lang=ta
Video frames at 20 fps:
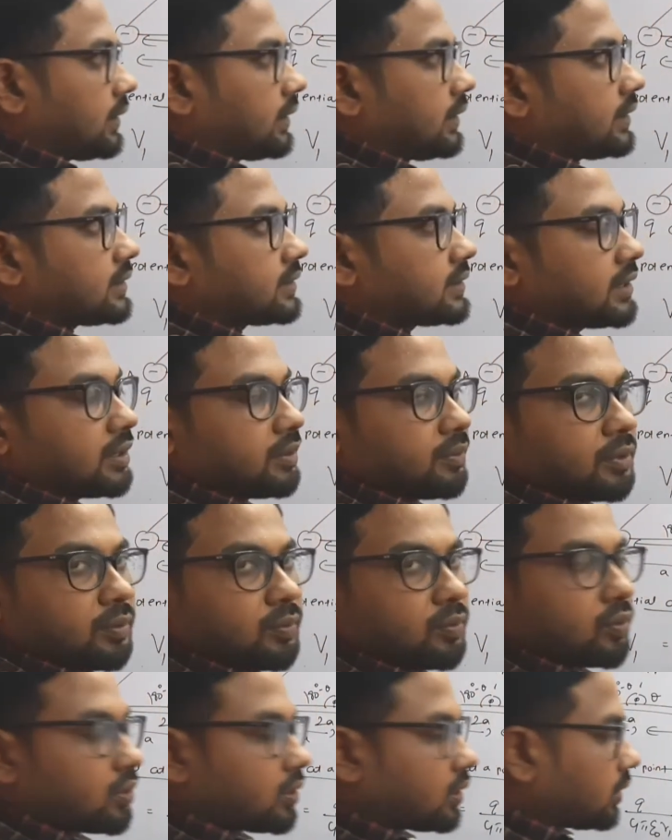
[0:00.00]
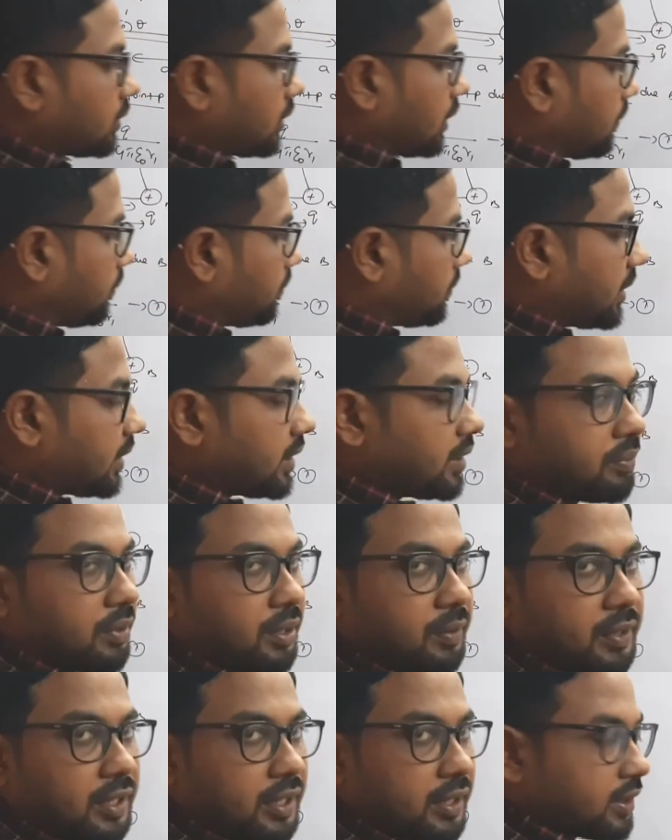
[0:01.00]
நெக்ஸ்ட் என்ன பண்ண போகிறேன் அப்ளையிங்
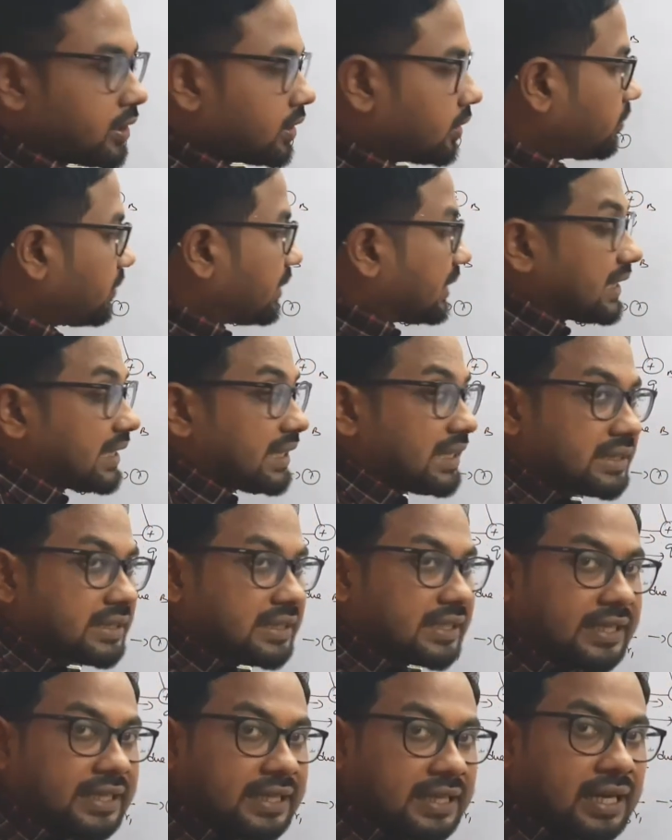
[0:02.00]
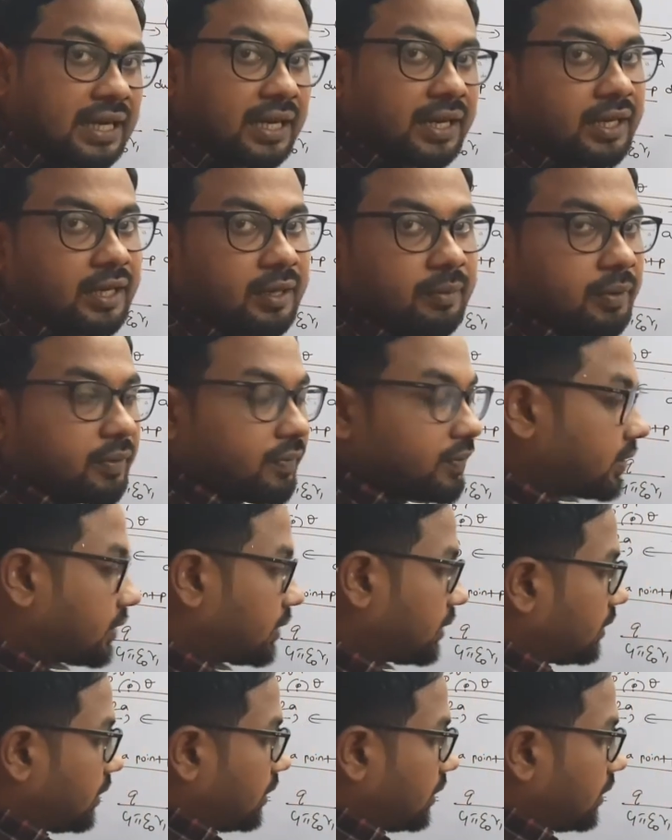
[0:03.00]
பிபிடி தீரம் நெக்லிஜிலேட்டிங் ஹையர் பவர்